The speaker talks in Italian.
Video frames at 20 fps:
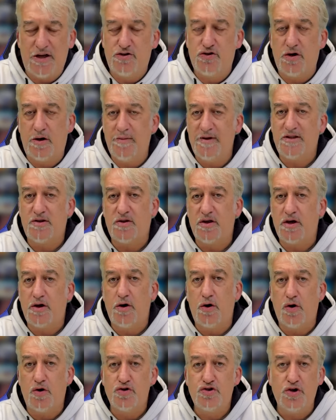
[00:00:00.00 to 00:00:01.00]
aggiornamento
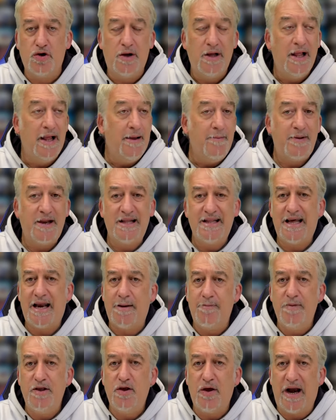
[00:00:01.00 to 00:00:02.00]
tecnologico per andare a
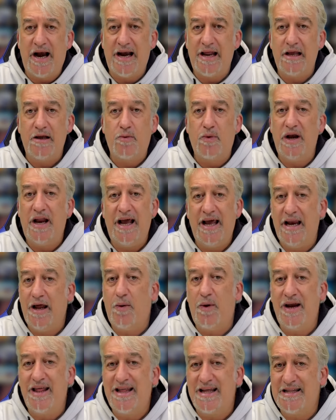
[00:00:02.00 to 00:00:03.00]
migliorare quella che è la
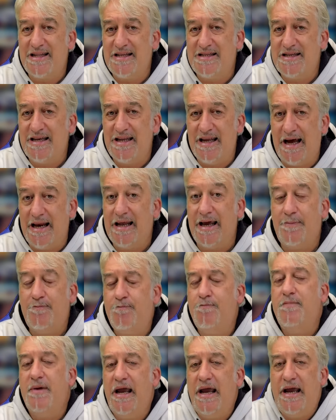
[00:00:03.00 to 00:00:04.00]
qualità del segnale
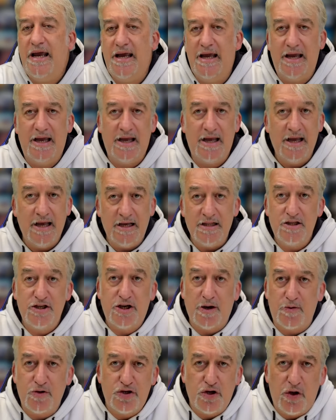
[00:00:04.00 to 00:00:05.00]
e, e
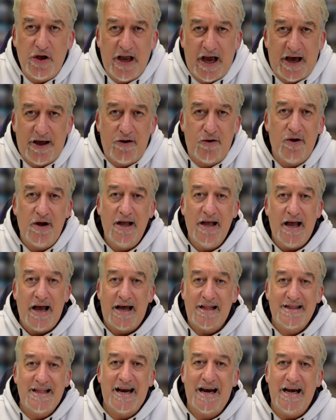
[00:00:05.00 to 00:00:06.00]
diciamocelo chiaro,
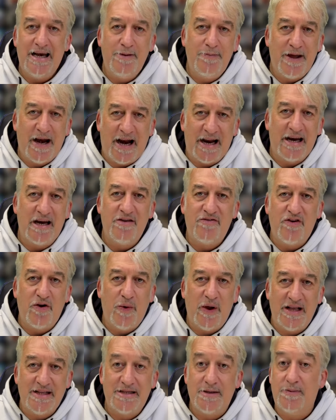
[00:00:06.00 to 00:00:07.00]
andare a liberare le
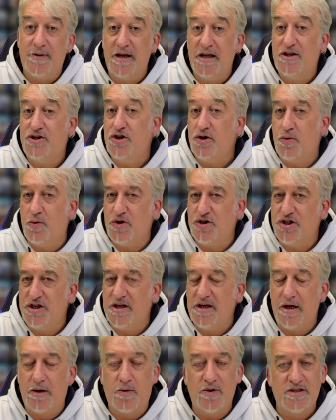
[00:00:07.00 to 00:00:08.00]
frequenze per il 5G
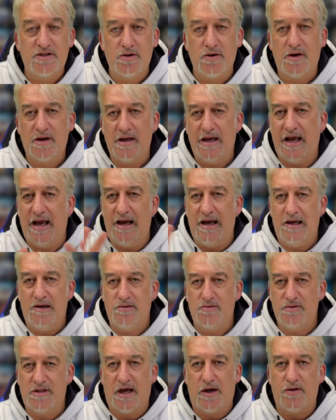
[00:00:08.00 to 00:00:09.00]
e questo è
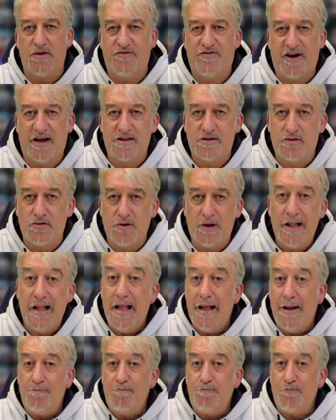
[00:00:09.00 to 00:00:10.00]
un dato di fatto.
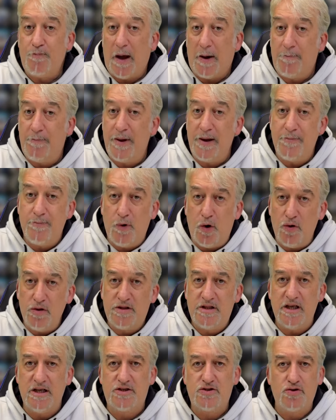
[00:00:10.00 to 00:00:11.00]
Ma per
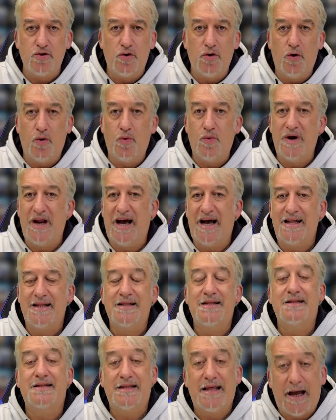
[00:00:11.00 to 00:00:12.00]
molti è solo una
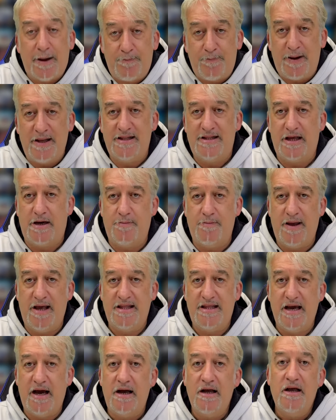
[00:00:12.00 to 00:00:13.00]
tappa
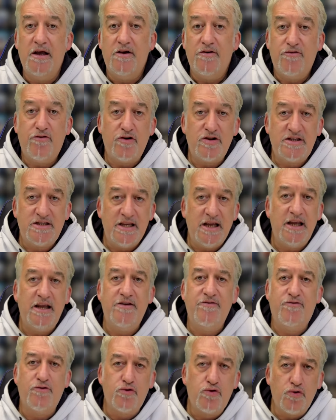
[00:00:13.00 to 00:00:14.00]
intermedia. Forse
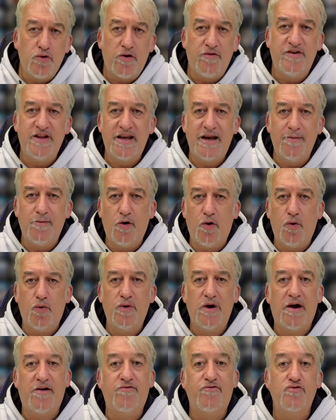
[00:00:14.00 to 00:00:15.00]
in futuro vedremo
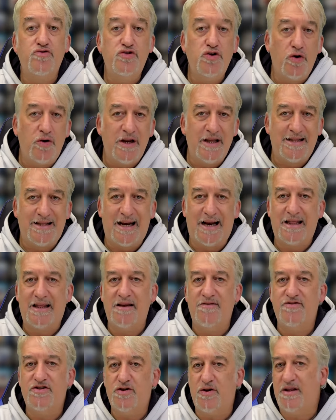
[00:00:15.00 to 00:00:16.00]
una fusione tra la
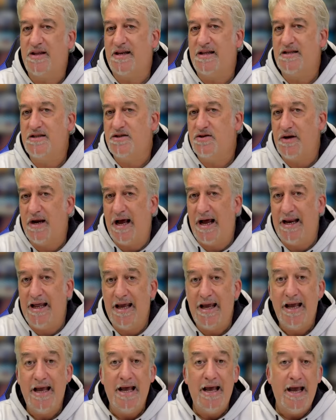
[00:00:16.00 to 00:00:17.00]
televisione tradizionale
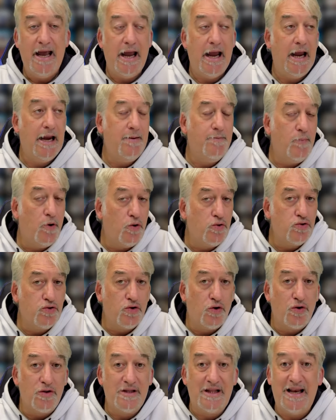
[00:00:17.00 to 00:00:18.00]
e il
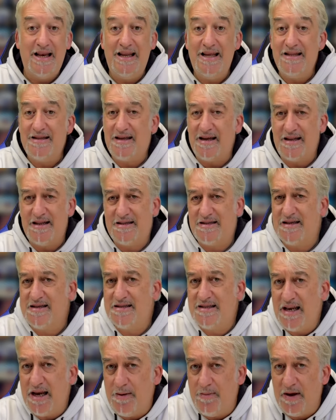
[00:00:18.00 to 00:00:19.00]
mondo dell'internet
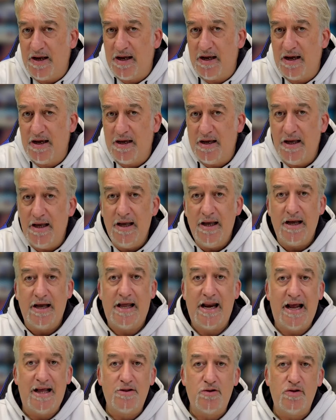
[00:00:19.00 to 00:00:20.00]
streaming,
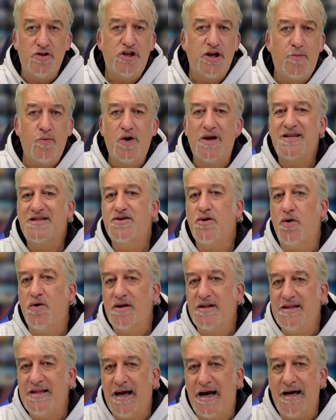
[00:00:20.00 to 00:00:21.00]
creando diciamo una
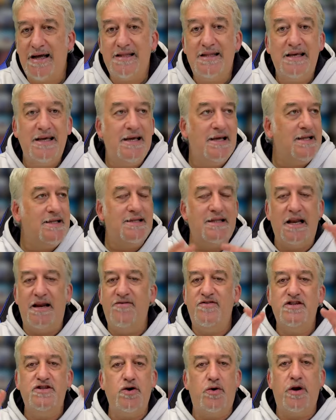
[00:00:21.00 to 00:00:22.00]
sorta di
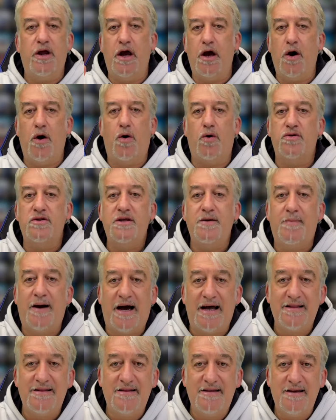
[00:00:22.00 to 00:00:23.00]
televisione on
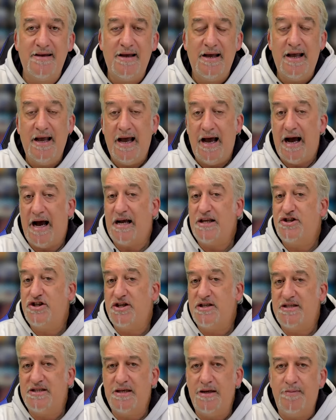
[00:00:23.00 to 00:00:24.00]
demand
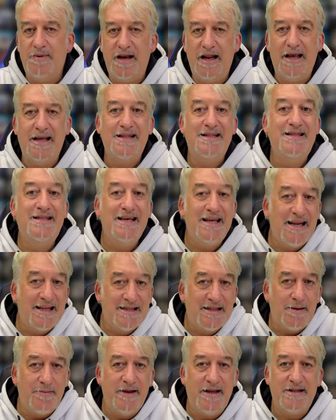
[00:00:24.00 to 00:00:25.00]
accessibile
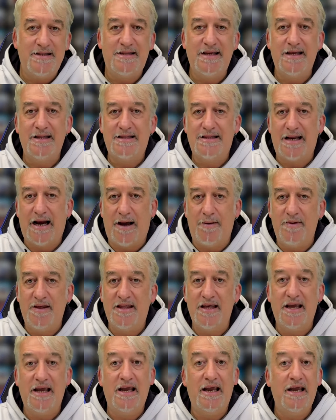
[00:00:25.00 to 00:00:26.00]
direttamente
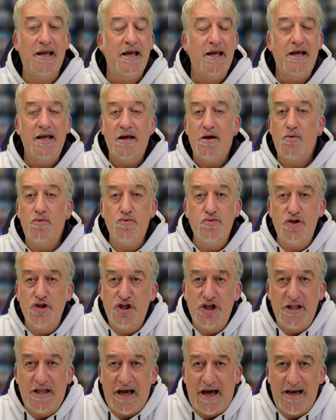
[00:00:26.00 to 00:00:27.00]
tramite un
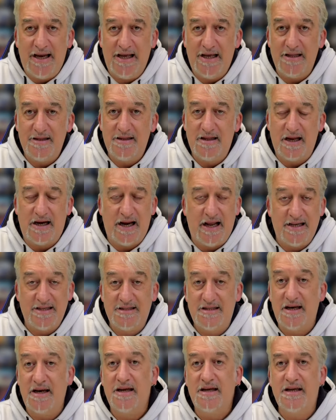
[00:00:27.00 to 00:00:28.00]
digitale
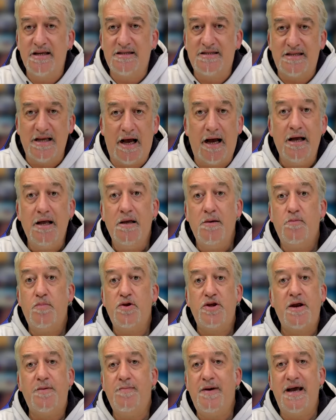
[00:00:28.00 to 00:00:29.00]
terrestre. Chissà,
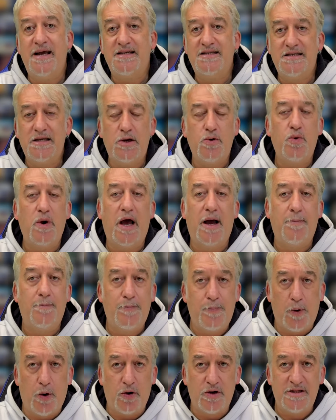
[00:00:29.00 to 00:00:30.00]
potrebbe essere una
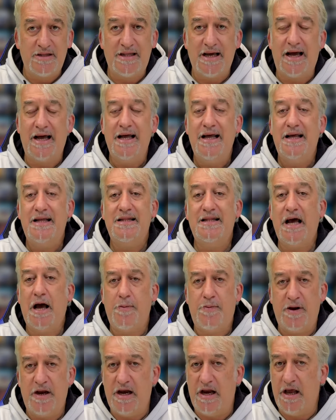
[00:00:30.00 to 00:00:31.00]
porta da
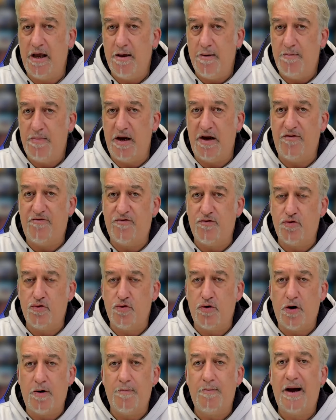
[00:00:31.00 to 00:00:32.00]
aprire per il
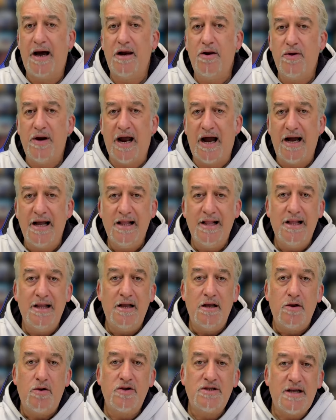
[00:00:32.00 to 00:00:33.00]
futuro. Ma allora
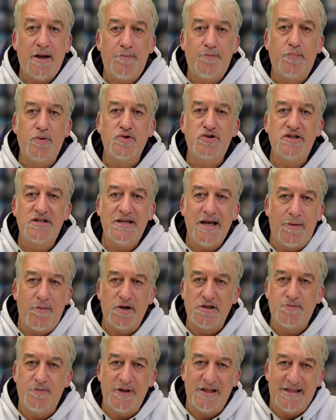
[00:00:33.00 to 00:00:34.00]
cosa possiamo
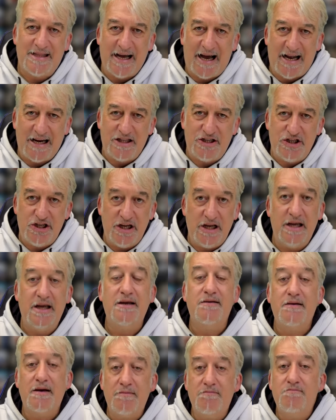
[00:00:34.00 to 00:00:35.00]
aspettarci